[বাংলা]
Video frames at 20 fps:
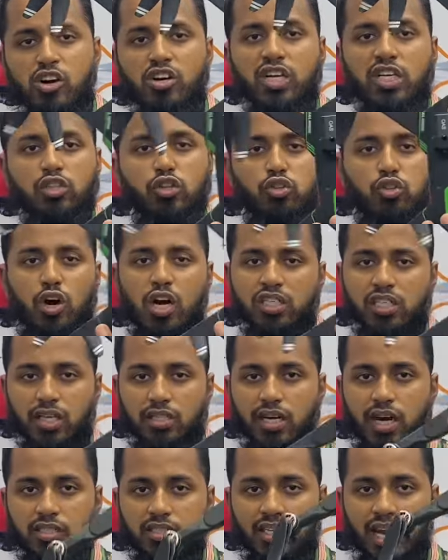ড্রোন কিন্তু দশ
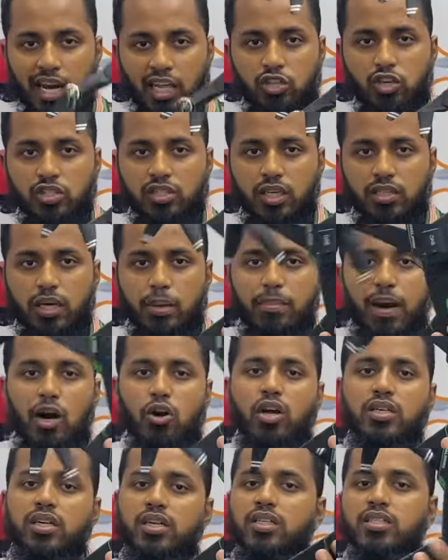হাজার সাড়ে দশ হাজার
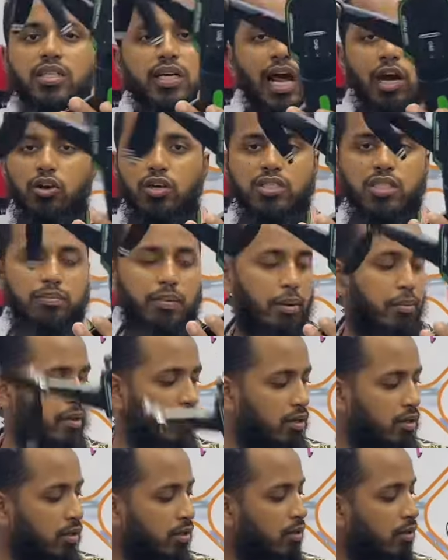বারো হাজার নিচে কারো কাছে
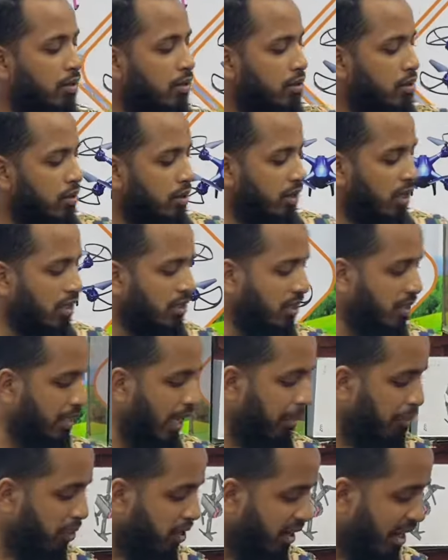পাবেন না ঠিক আছে
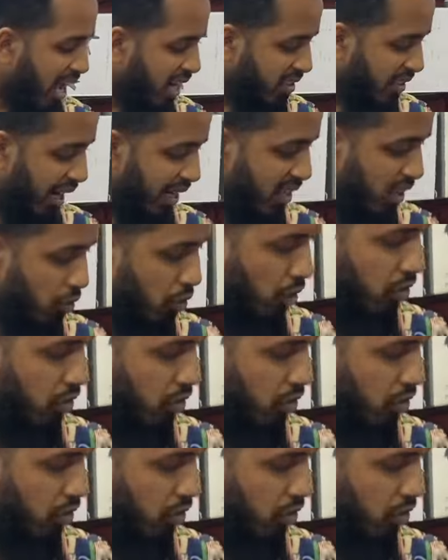তারপর নেক্সট আরেকটি